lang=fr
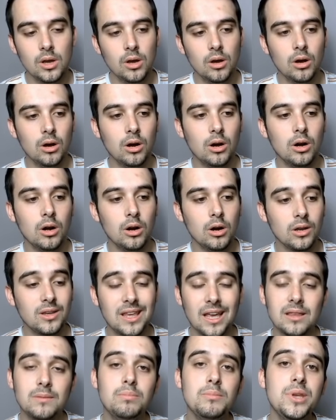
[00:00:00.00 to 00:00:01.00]
4 euh,
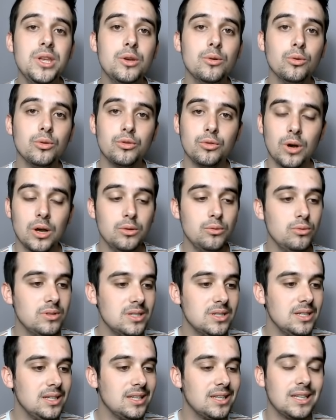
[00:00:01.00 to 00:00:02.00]
millions sur un
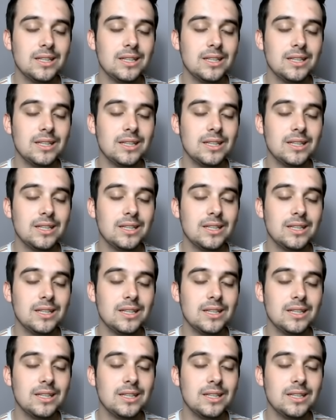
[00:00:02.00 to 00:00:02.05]
ulti,